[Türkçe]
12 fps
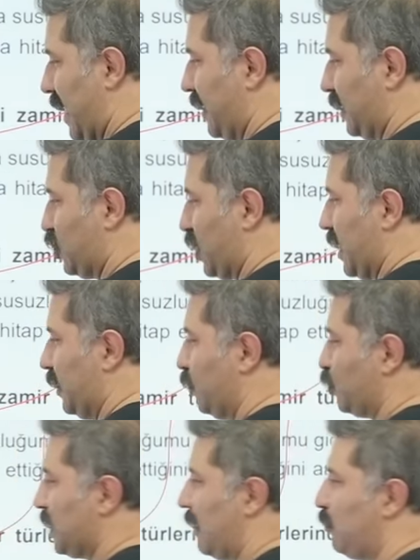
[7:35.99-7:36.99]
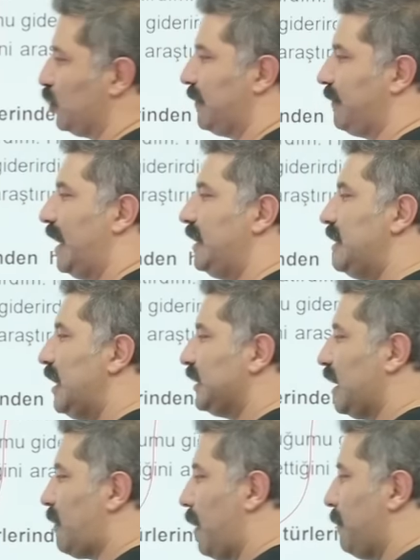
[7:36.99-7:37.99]
Evet Ceyhan hocam o da var.
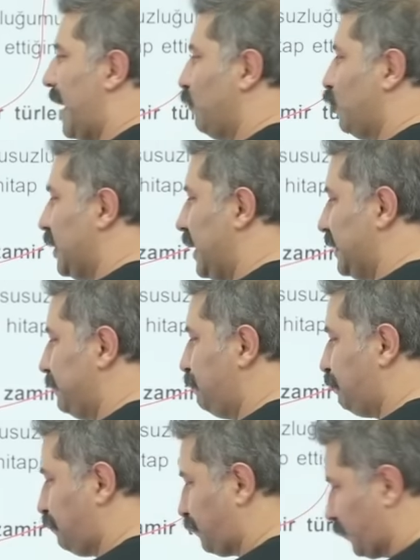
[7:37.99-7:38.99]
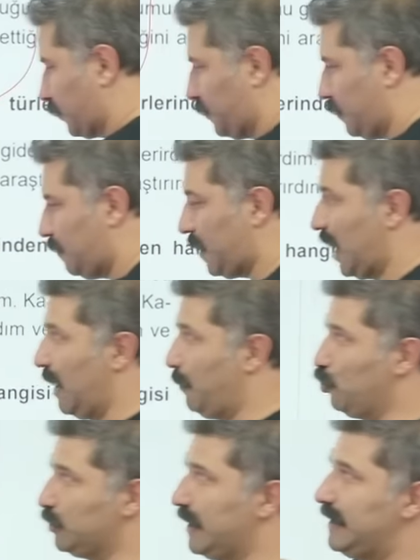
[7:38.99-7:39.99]
Tamam ben bunu eledim.
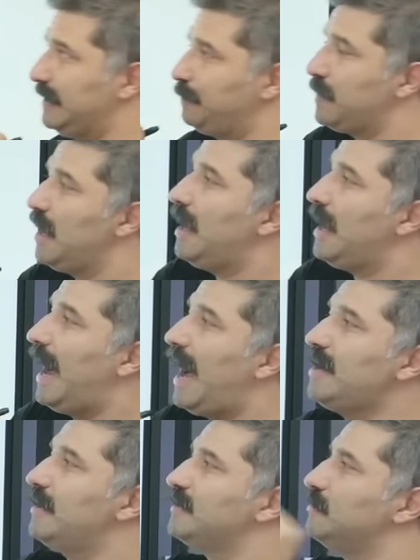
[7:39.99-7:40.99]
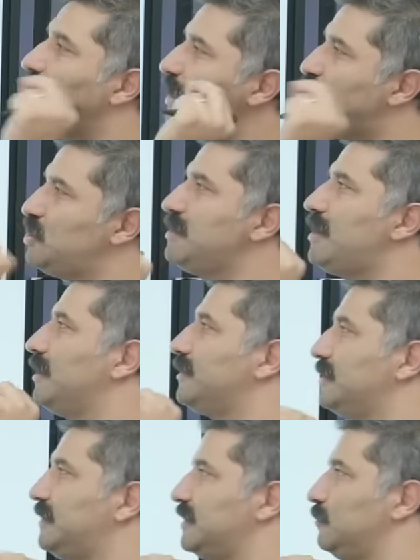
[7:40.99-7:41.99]
E bunu da eledim. Her adımda içimi
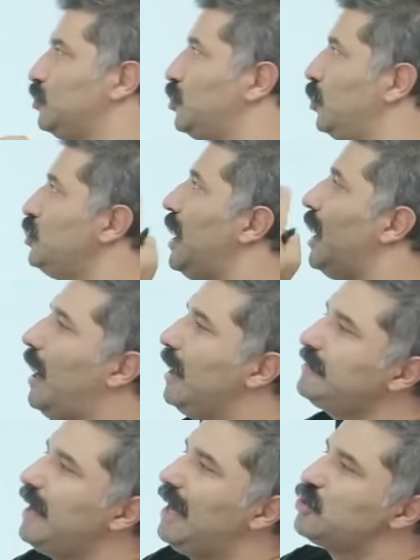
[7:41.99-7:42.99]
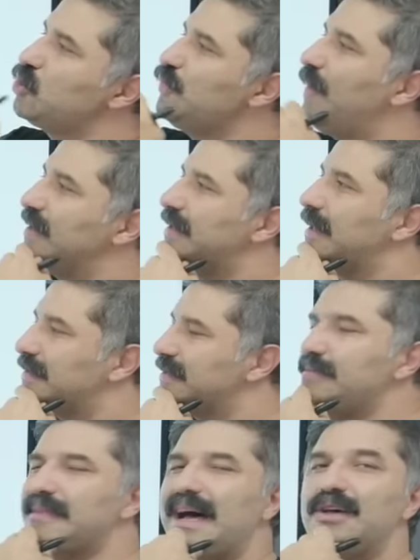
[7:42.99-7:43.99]
rahatlatırdım diyor. Hatta su falan
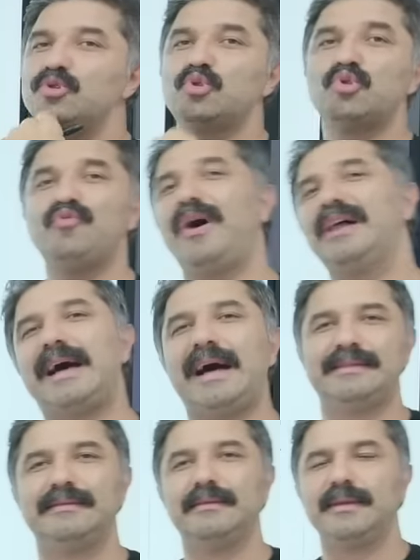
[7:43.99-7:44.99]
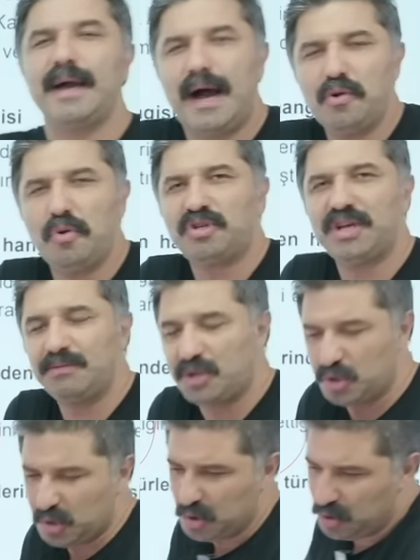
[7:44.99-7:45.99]
alırdım da su falan. Yani hocam
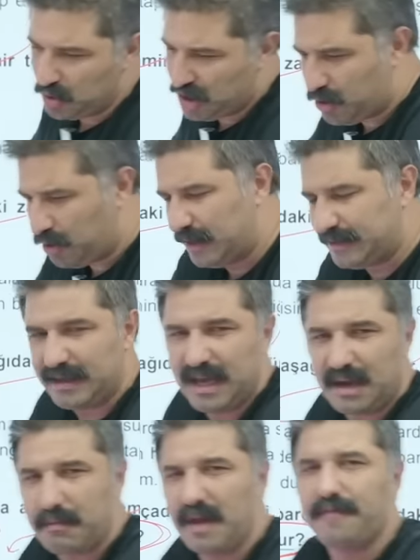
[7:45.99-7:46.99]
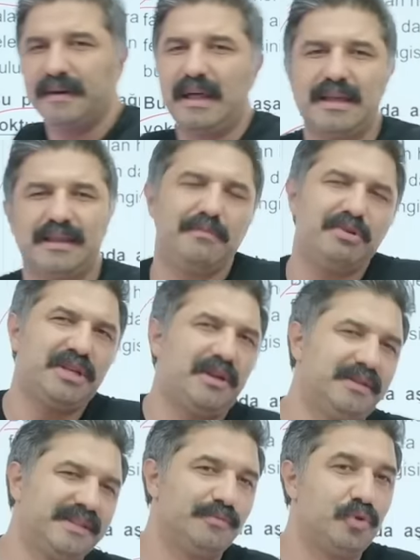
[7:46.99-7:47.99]
işte suyu, çikolatayı, ekmeği falan yanında bir
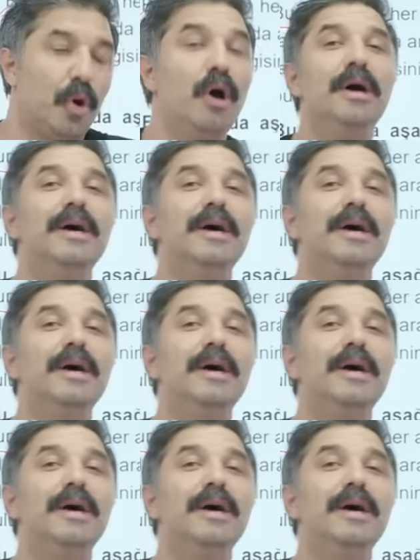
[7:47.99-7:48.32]
şeyler alırdım diyor.